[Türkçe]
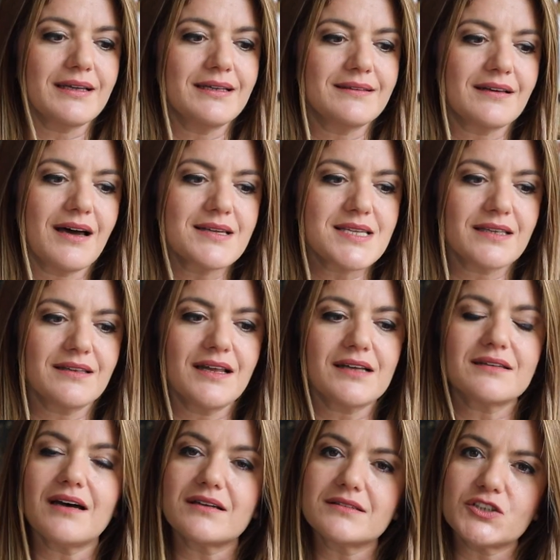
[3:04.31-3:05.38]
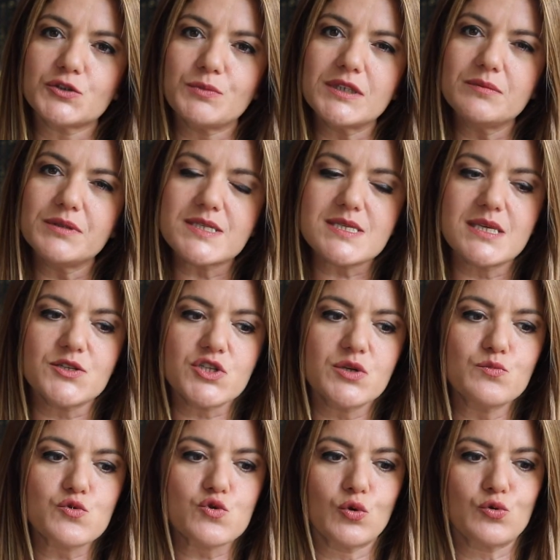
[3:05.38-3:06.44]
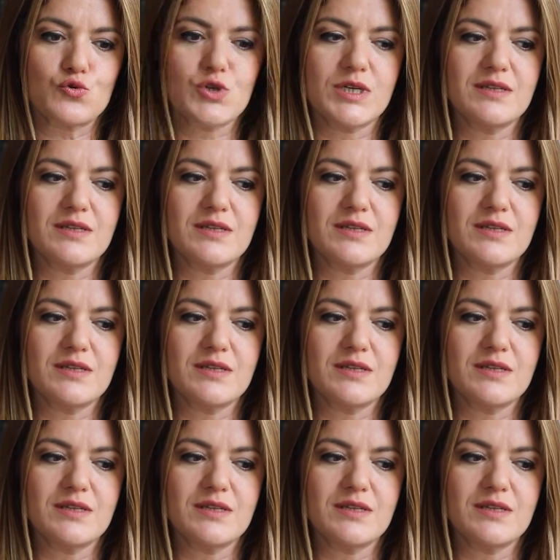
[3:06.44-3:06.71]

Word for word: itiraz edilen tartışmalı bir seçim sonucu